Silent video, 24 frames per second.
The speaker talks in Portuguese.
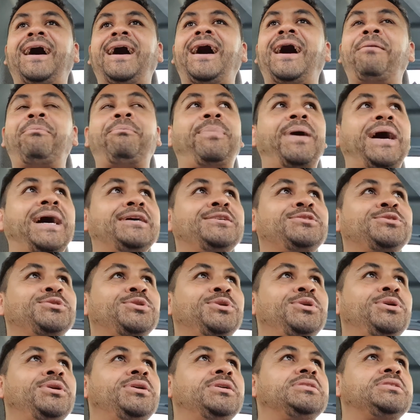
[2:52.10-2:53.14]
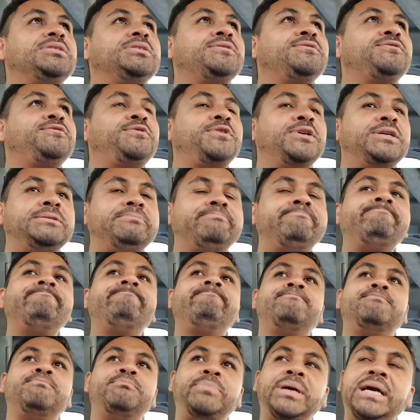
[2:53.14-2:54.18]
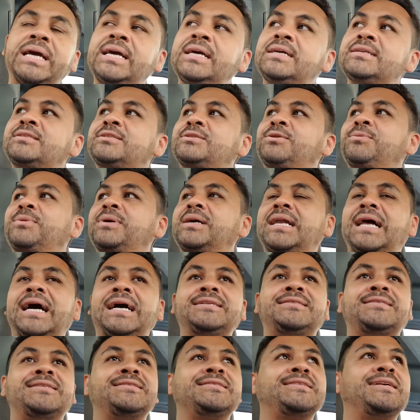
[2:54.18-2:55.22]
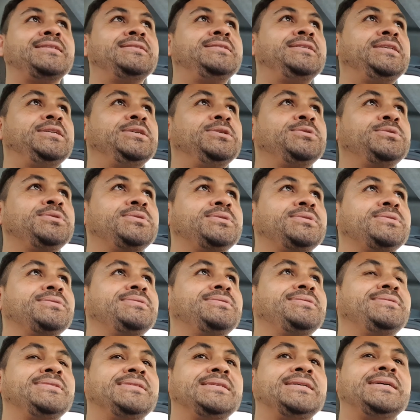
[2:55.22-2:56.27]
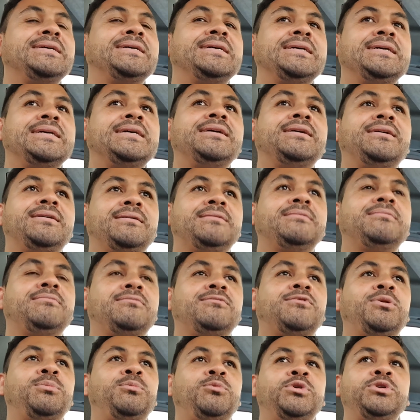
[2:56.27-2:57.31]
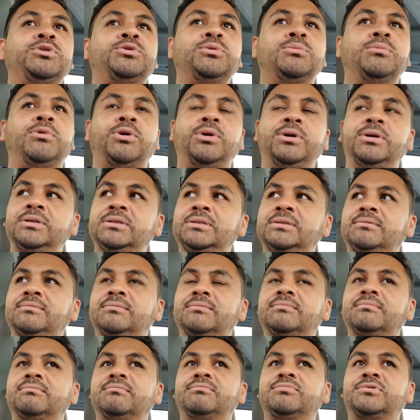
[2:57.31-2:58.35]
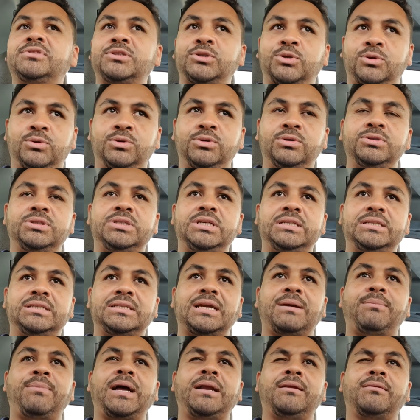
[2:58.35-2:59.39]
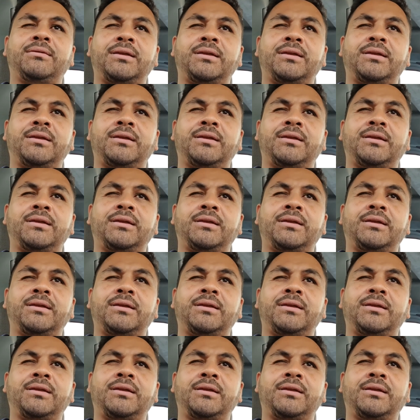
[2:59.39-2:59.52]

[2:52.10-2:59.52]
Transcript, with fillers: Rapaz, hoje foi bênção, graças a Deus. Foi muito bom. Segundo dia de trabalho,